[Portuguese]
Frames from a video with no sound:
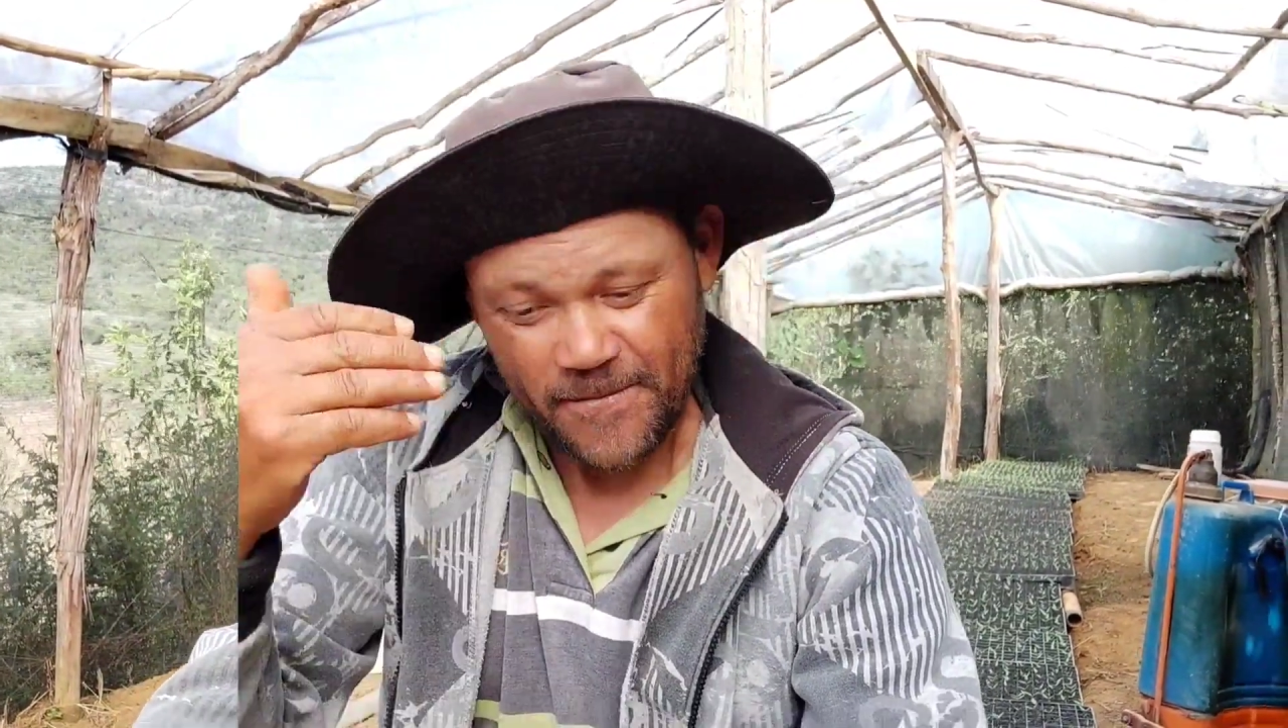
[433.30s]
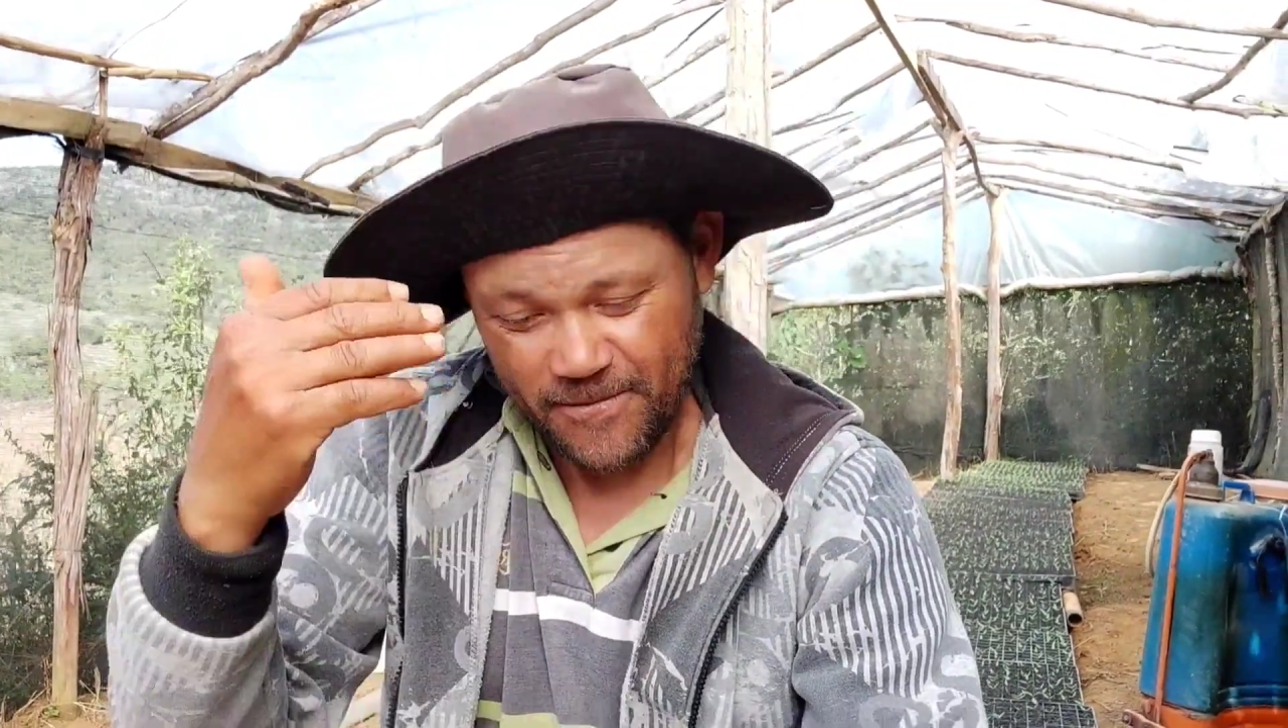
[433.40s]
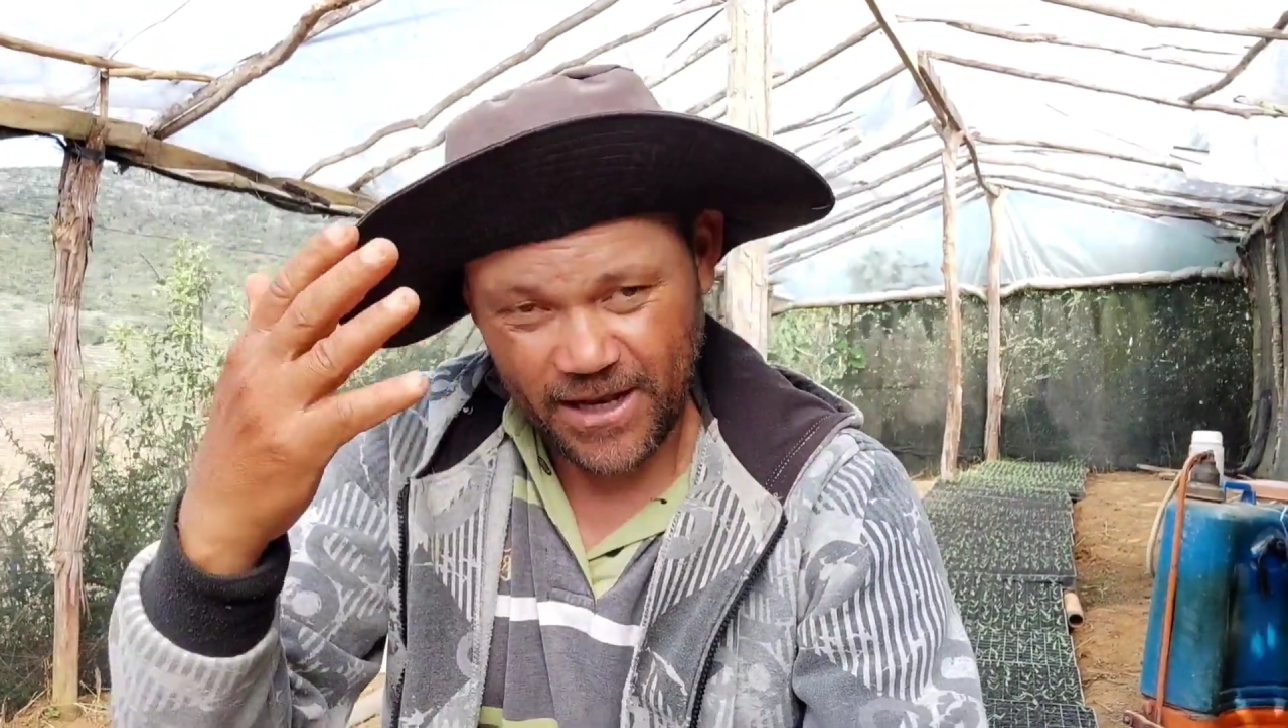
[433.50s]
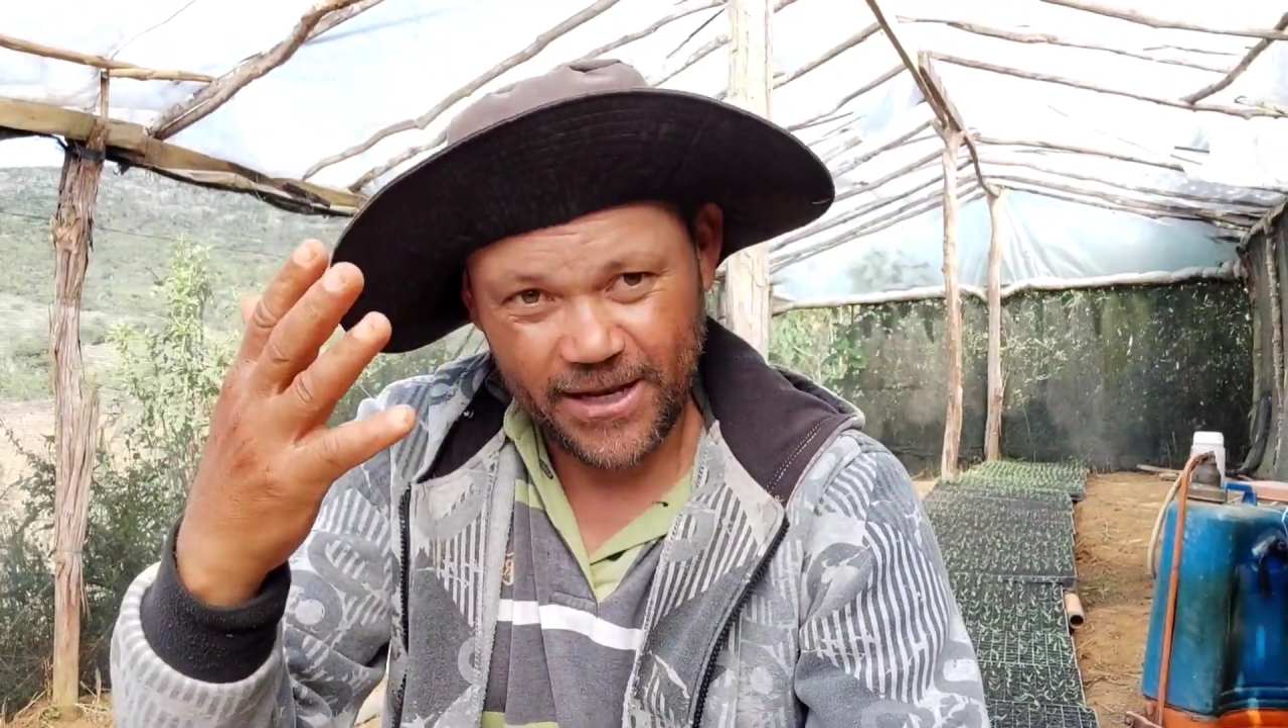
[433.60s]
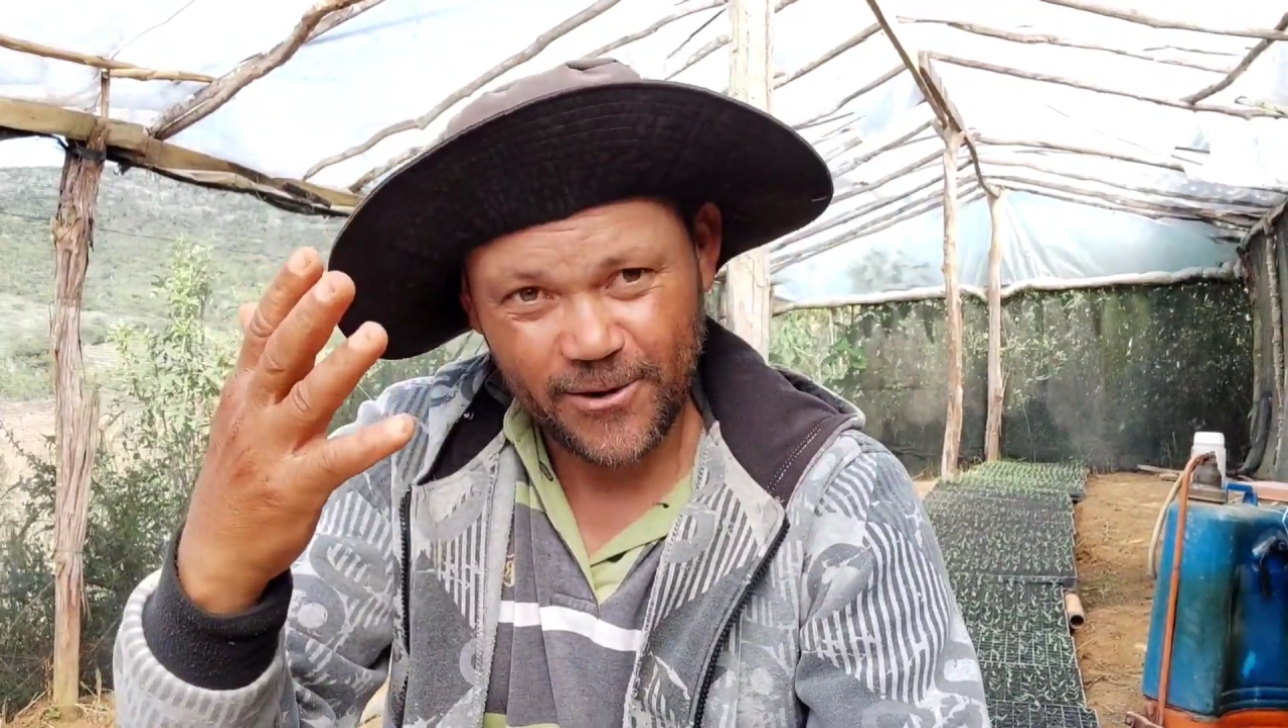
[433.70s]

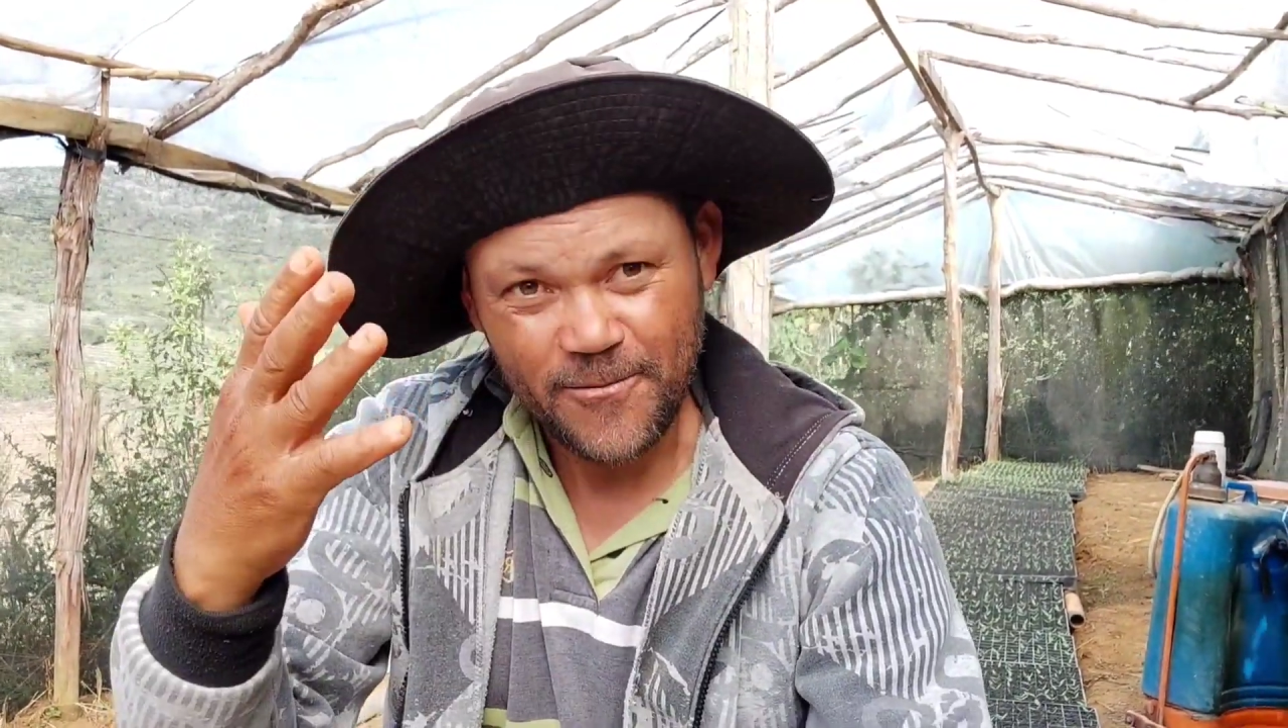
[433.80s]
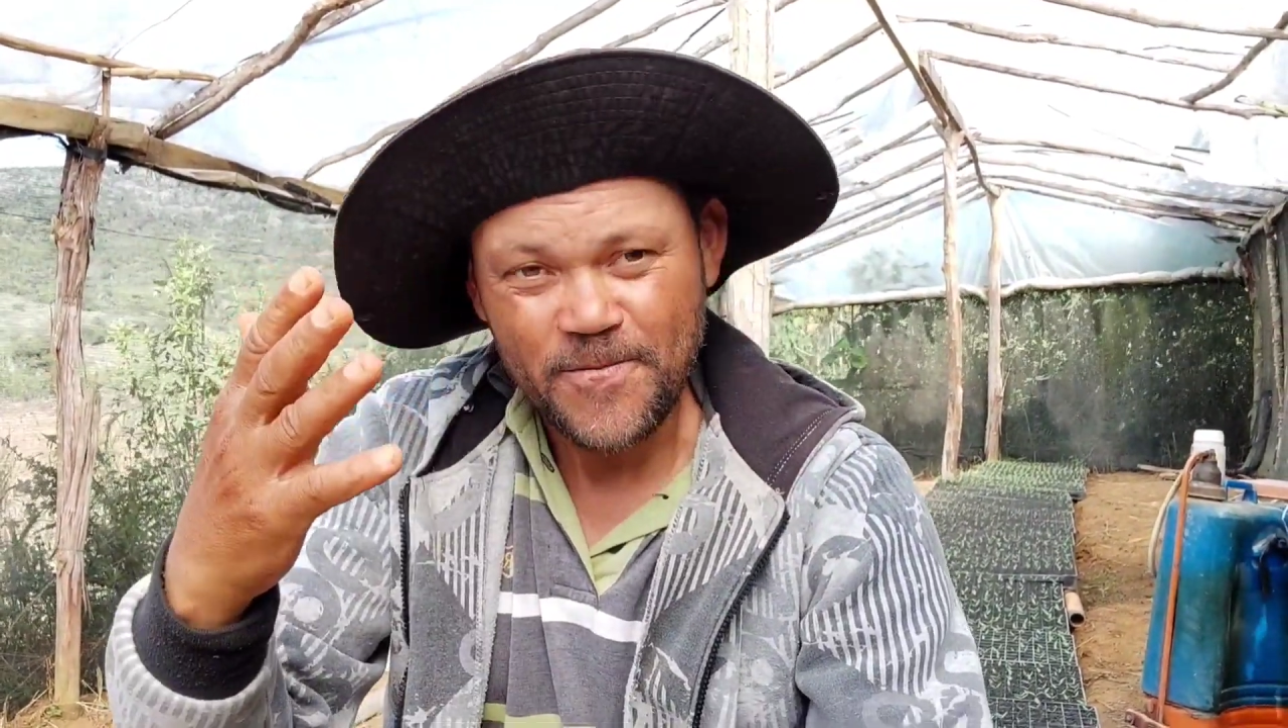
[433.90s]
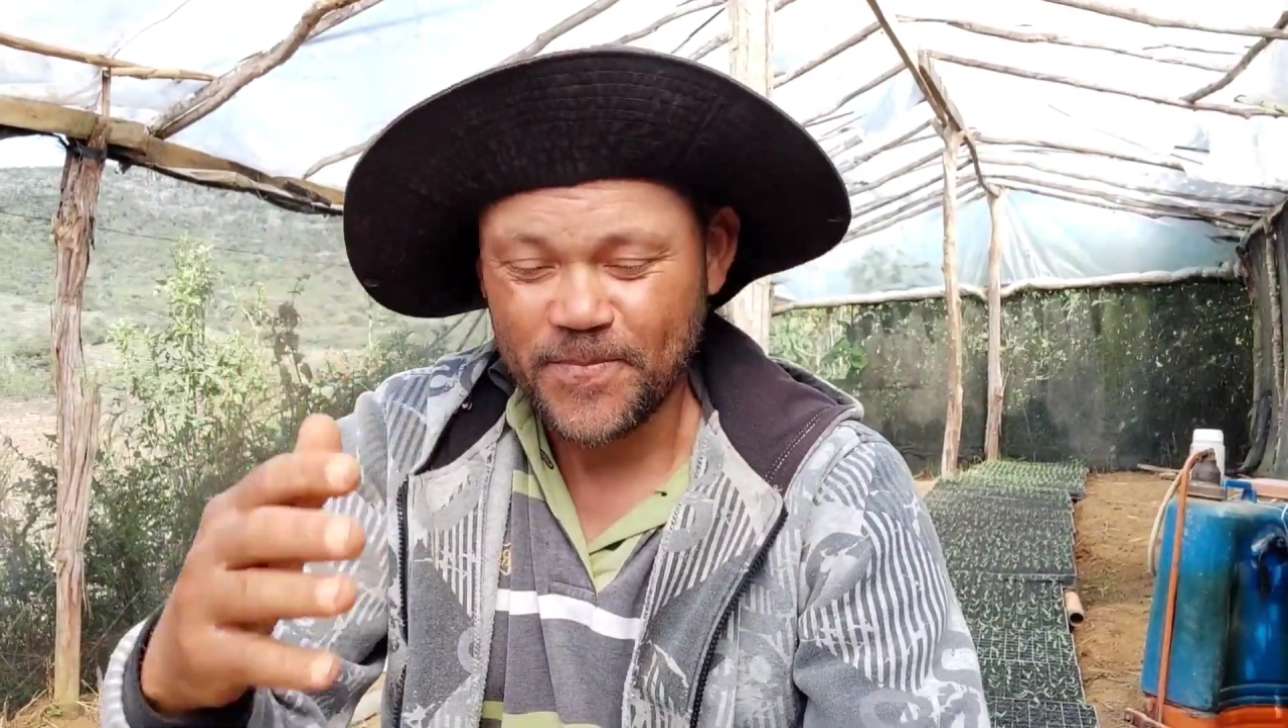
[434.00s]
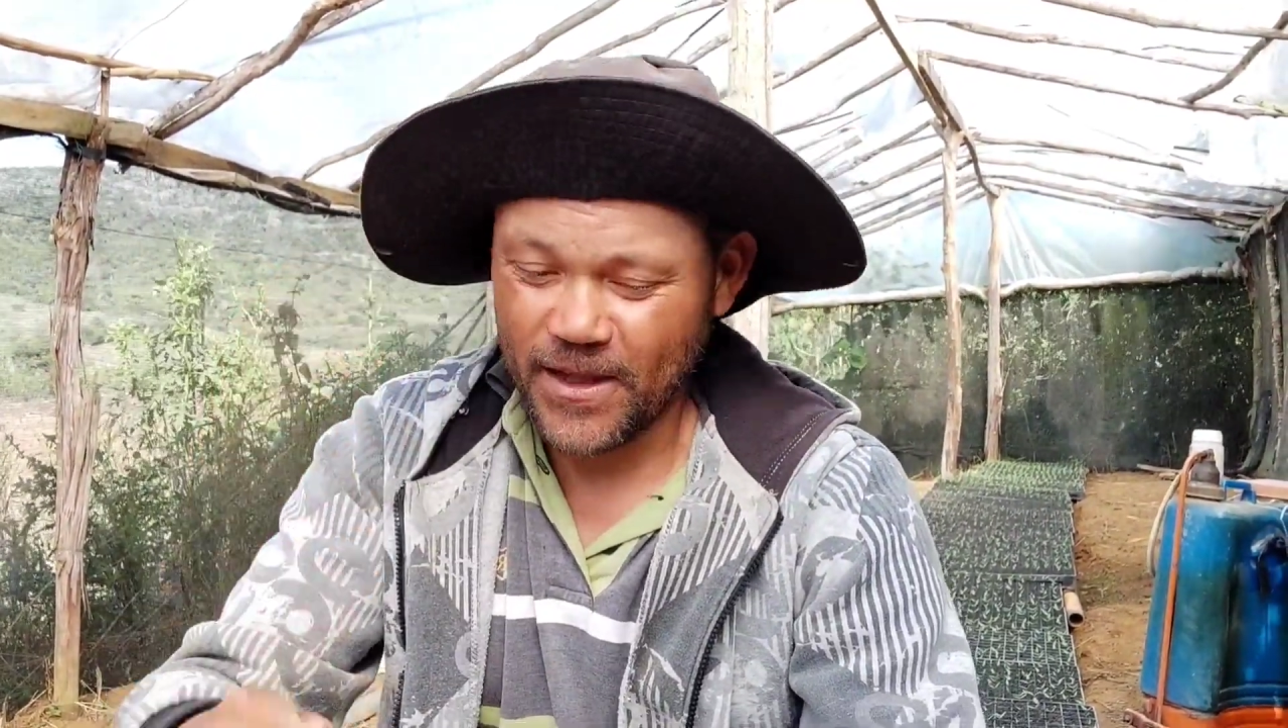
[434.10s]
Valeu?